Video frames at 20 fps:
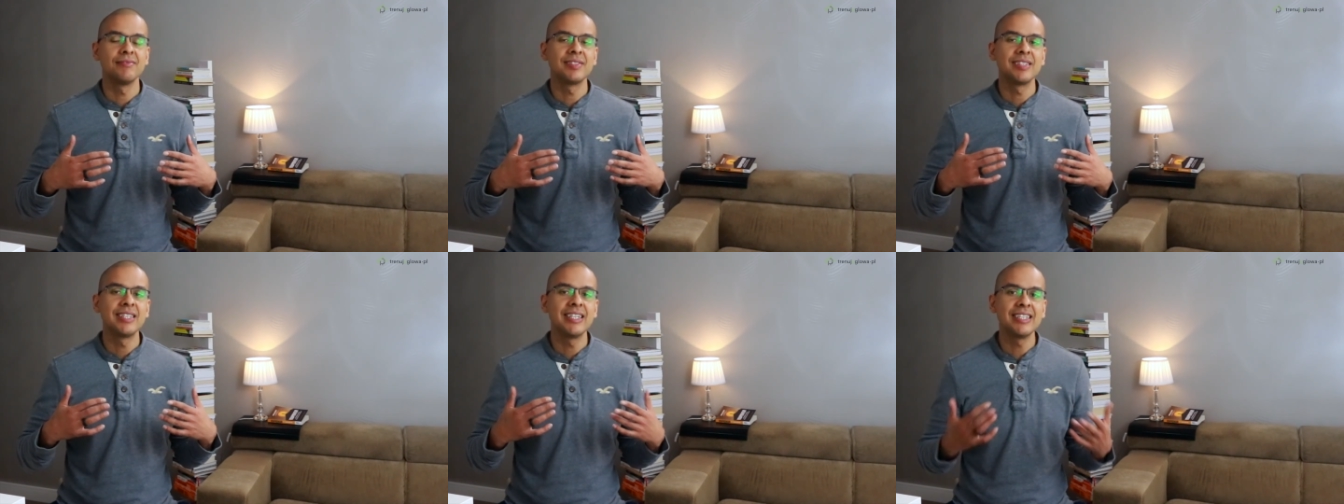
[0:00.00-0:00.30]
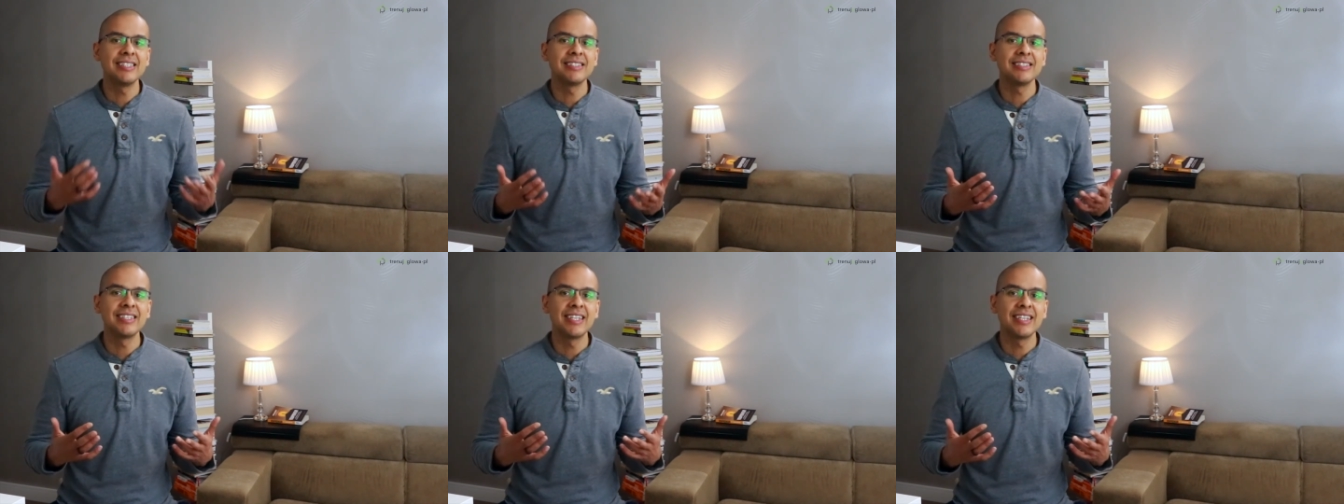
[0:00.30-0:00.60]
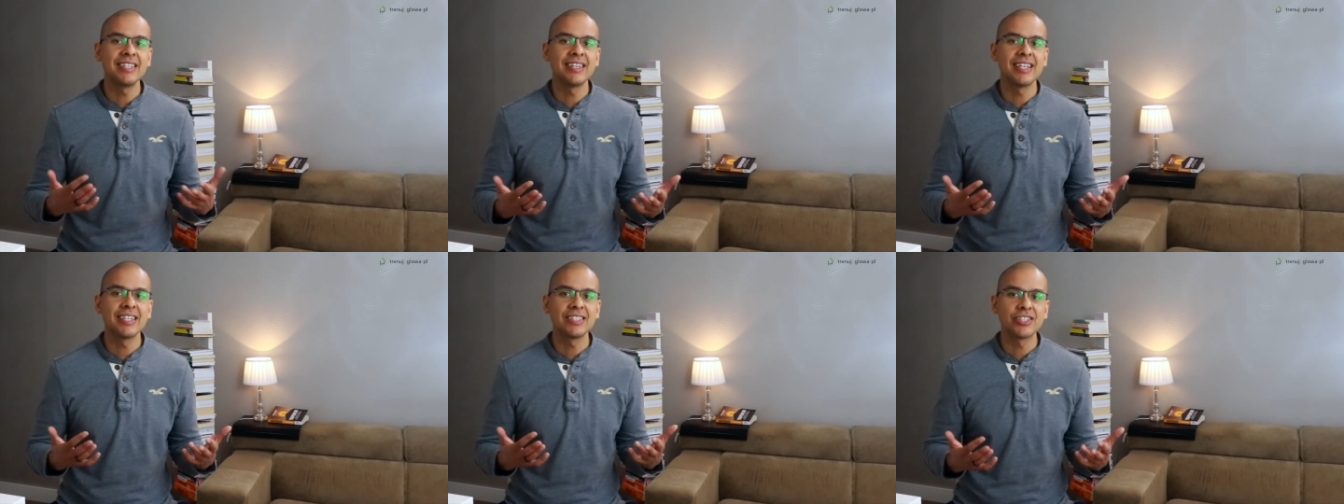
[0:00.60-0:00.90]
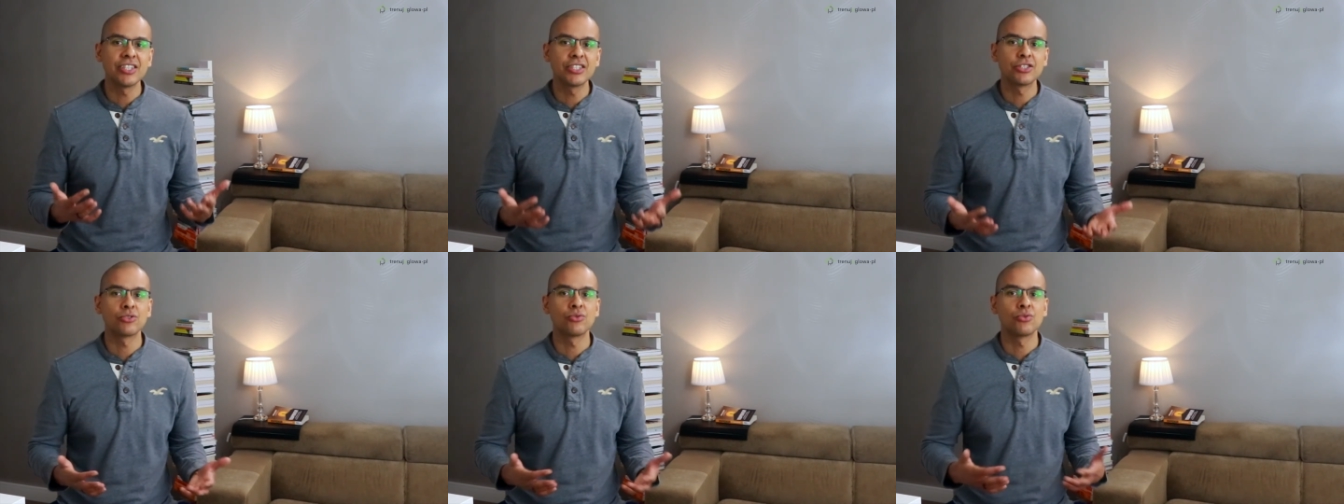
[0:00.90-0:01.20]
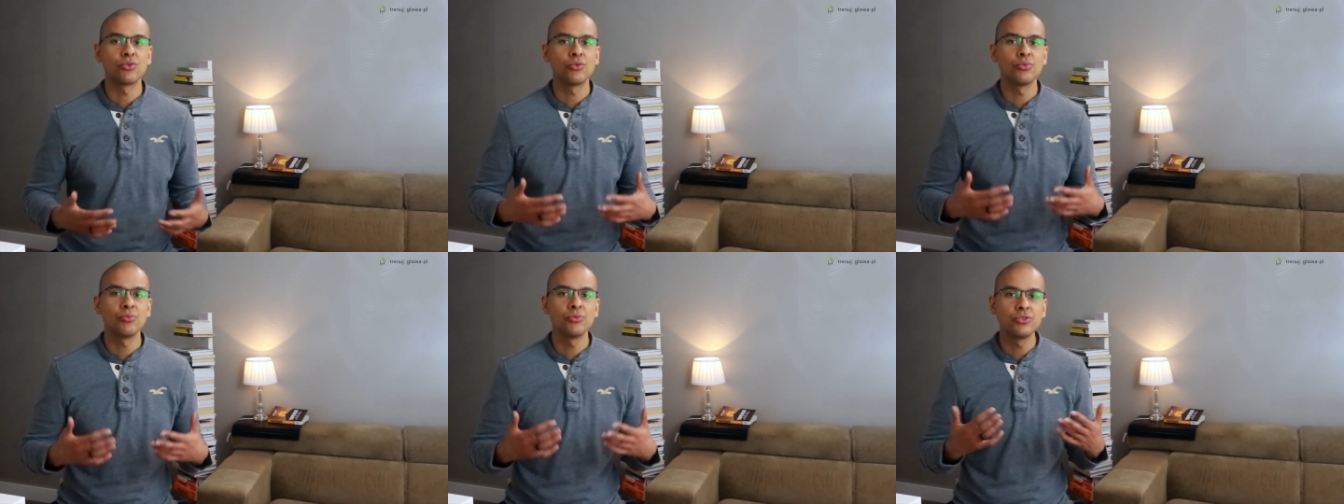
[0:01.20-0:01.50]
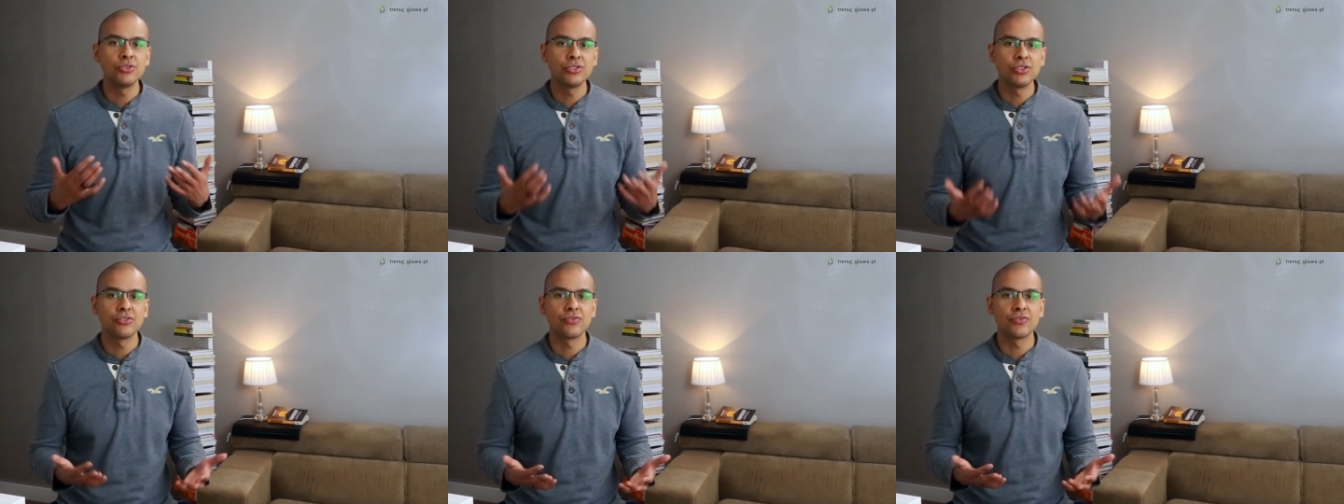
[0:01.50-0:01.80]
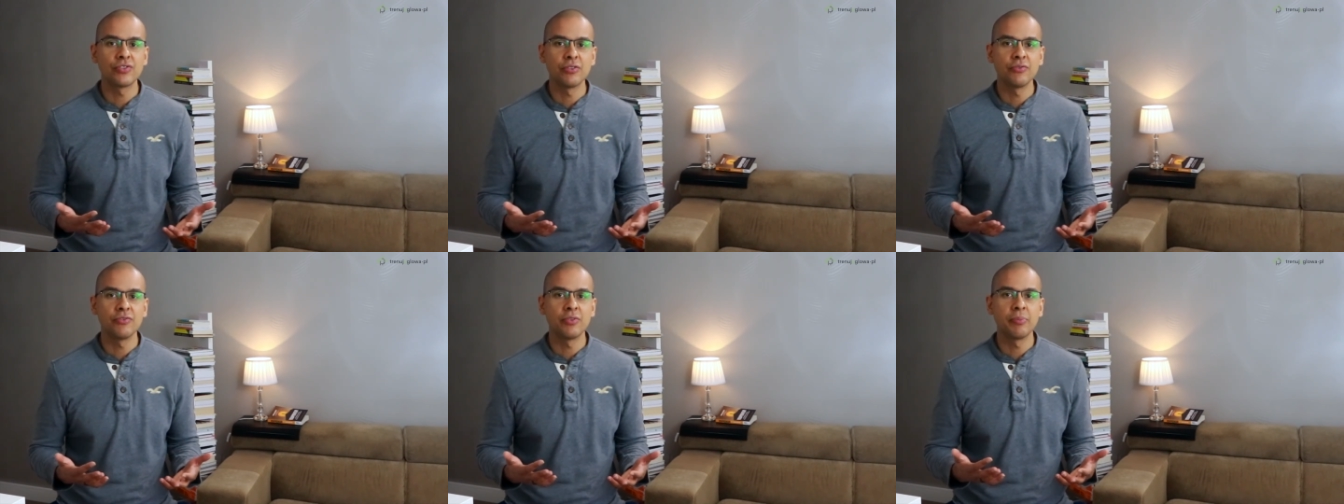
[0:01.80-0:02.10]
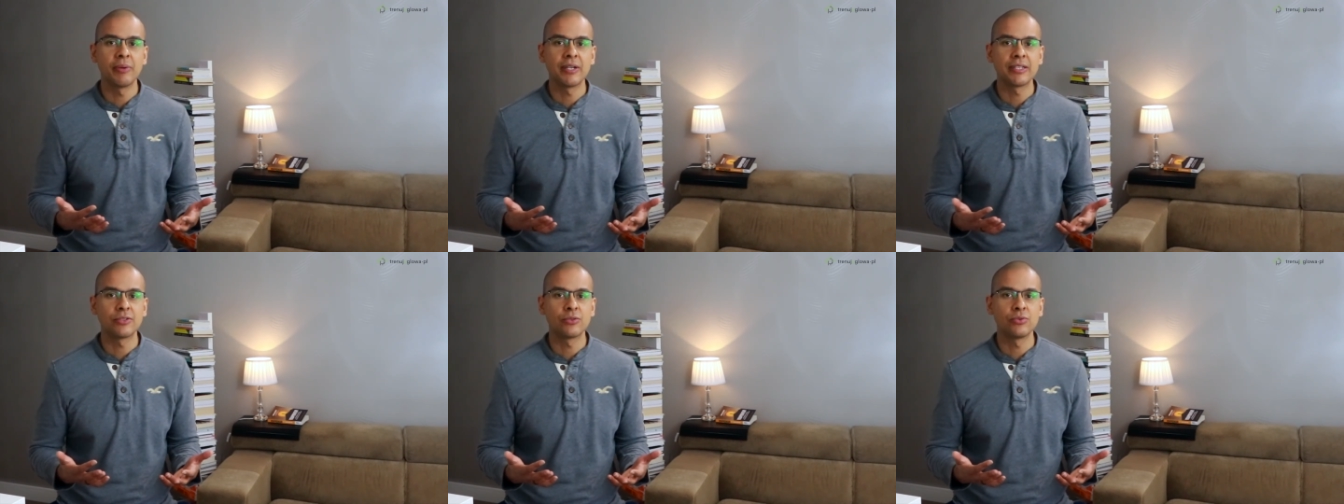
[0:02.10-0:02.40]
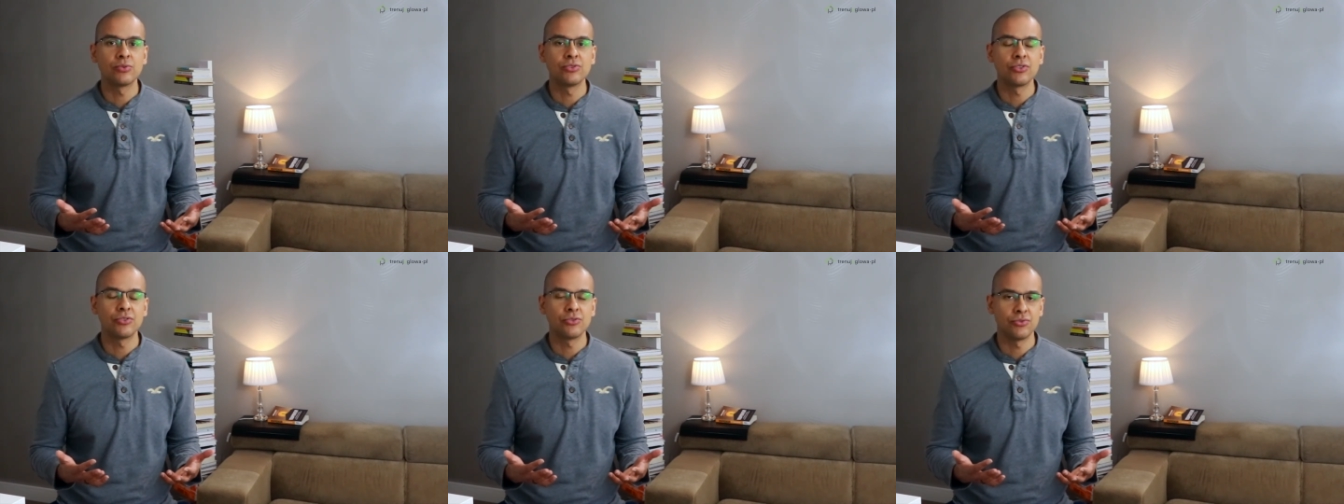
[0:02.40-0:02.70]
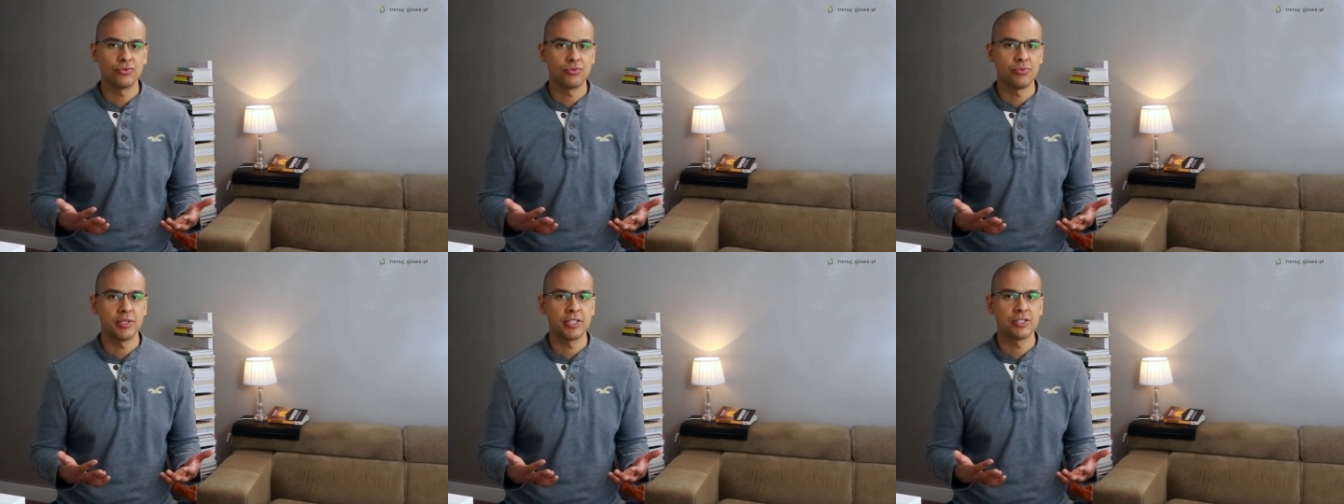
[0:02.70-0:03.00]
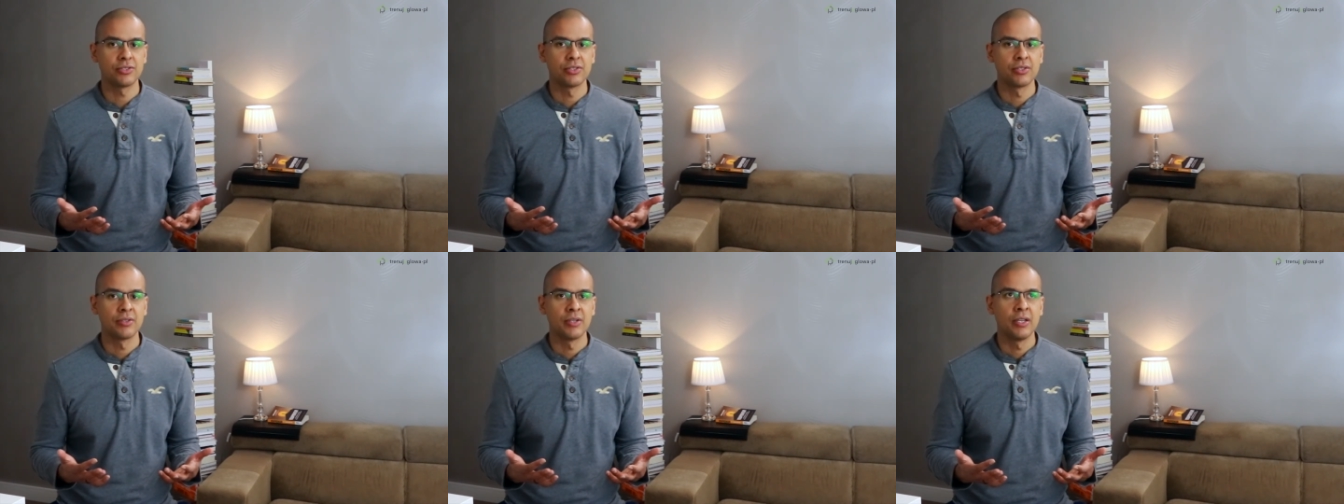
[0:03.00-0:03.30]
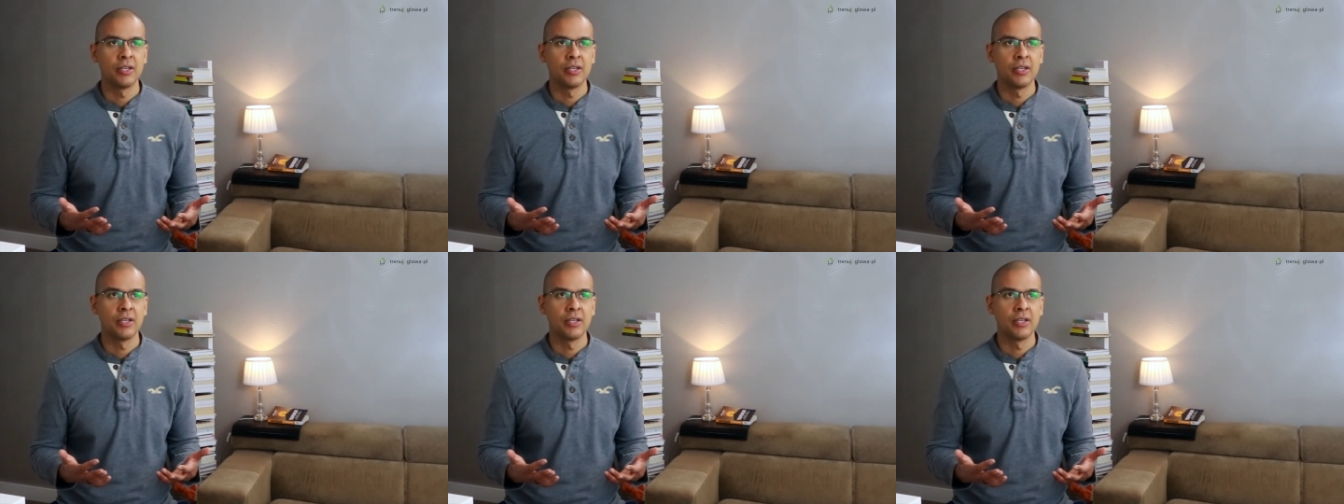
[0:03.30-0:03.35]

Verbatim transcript: jest jedna rzecz, którą musisz w tym wypadku zrozumieć,